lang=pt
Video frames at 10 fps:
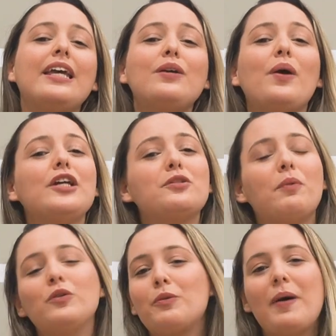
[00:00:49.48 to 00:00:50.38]
E o
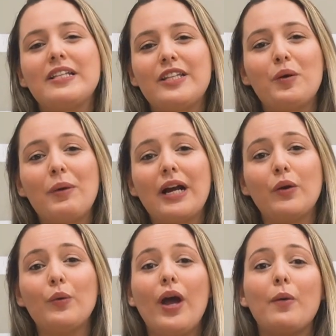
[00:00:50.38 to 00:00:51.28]
Responde Parceiro
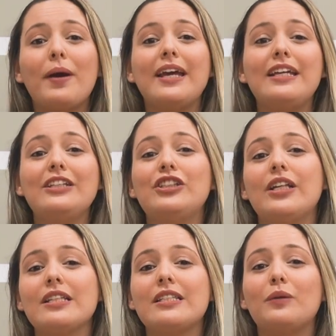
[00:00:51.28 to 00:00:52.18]
Magalu é uma
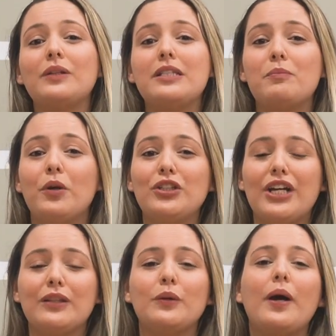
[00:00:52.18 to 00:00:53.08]
extensão desse
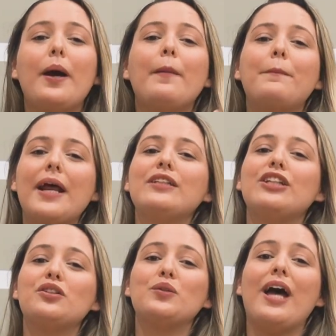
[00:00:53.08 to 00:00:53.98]
projeto para te
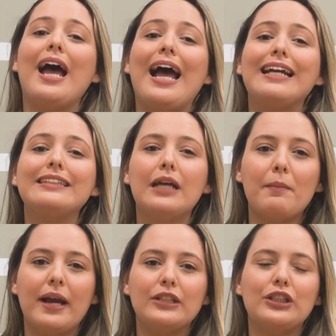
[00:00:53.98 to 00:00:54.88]
ajudar ainda
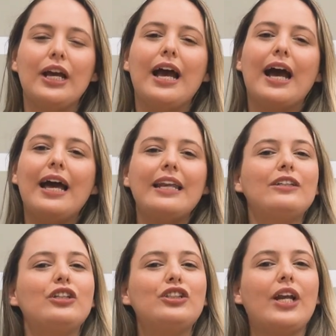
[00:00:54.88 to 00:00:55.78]
mais, além
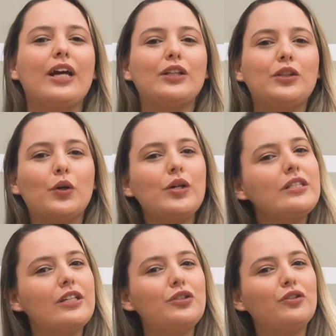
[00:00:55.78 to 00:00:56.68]
de tirar todas
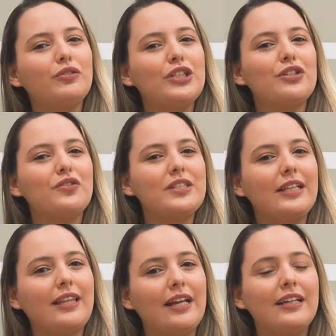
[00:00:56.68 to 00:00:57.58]
as dúvidas que você
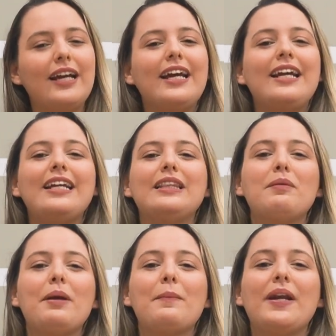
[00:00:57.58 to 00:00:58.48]
tem e
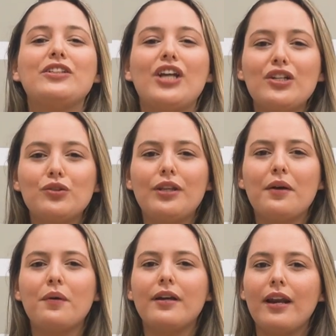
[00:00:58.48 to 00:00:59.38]
também para te ajudar
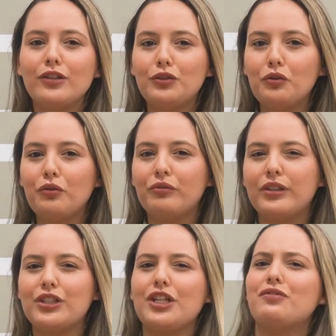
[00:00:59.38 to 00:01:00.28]
com aquelas
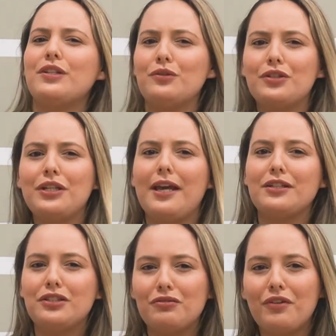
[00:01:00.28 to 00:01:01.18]
dúvidas que às vezes os
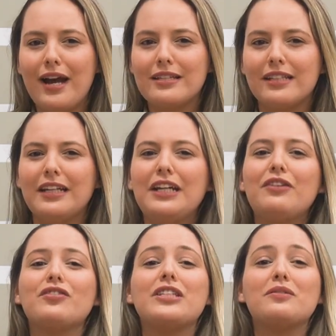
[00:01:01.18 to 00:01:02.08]
clientes fazem
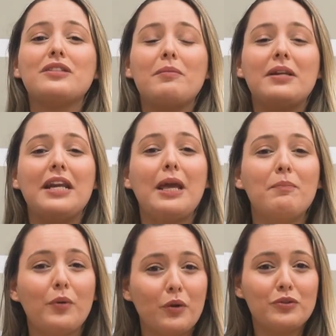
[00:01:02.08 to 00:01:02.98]
e você não sabe nem
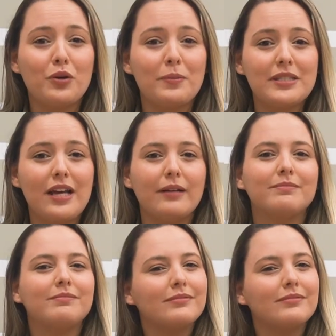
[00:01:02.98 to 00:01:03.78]
por onde começar,